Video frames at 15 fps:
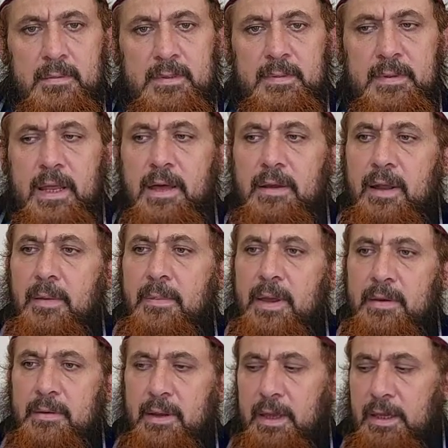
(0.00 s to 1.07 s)
بسم الله الرحمن
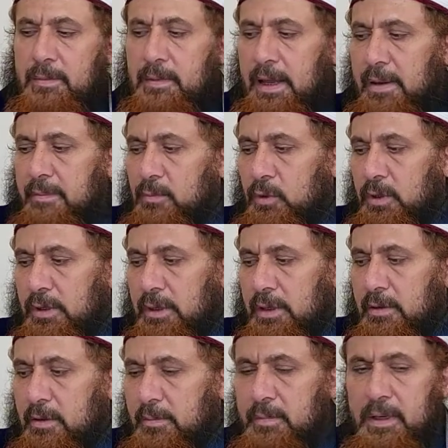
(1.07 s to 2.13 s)
الرحيم الحمد
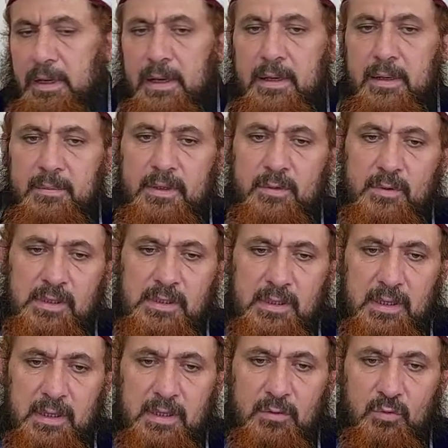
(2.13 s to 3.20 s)
لله رب العالمين
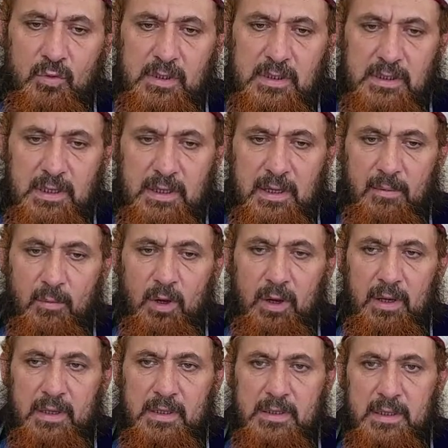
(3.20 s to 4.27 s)
والصلاة والسلام
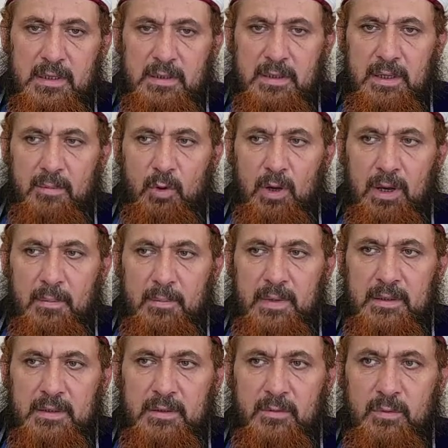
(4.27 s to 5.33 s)
على سيدنا
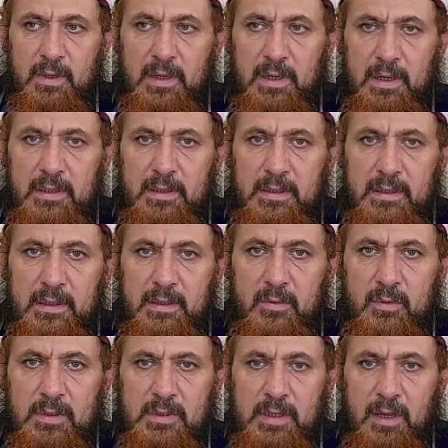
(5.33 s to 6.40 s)
محمد وآله
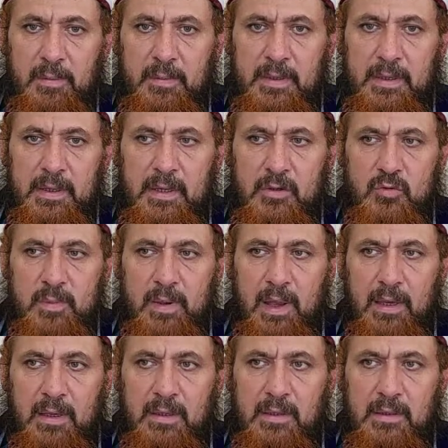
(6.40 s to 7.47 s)
وصحبه
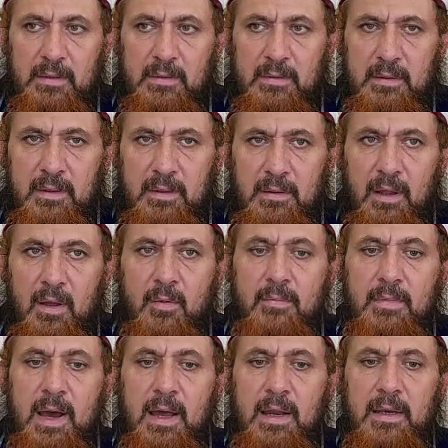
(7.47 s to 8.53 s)
أجمعين
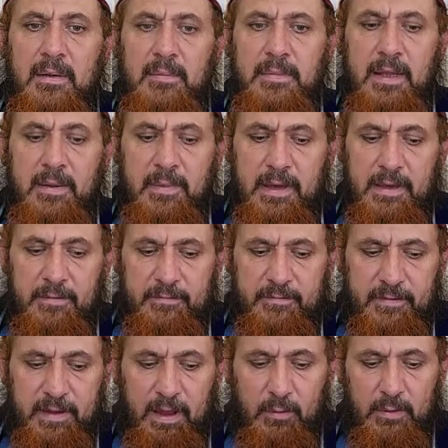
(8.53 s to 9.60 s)
اللهم علمنا ما
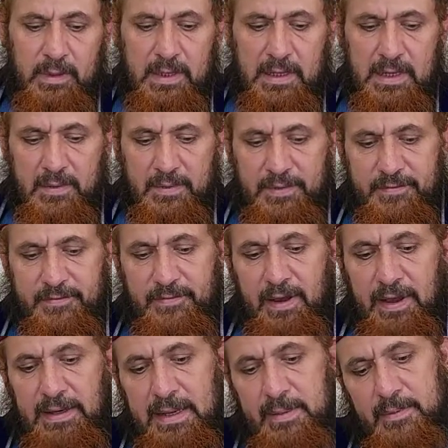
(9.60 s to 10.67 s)
ينفعنا
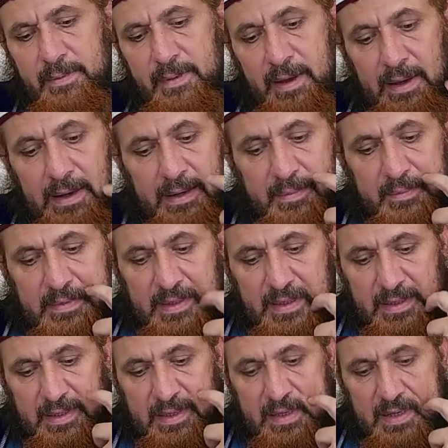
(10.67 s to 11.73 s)
وانفعنا بما
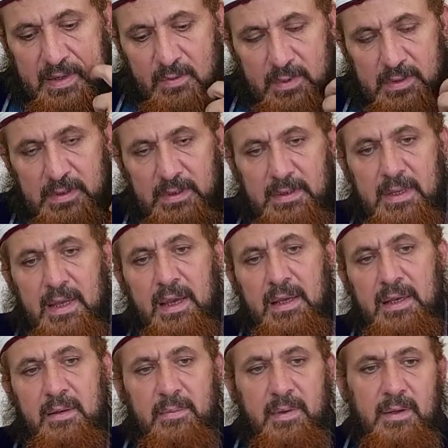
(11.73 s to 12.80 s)
علمتنا وزدنا
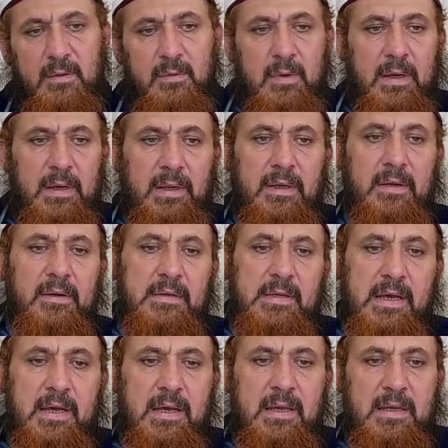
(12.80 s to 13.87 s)
علما
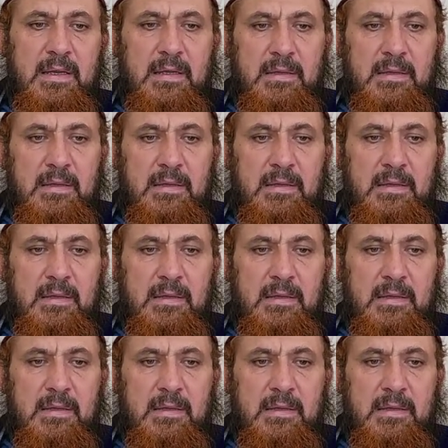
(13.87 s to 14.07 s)
والحقنا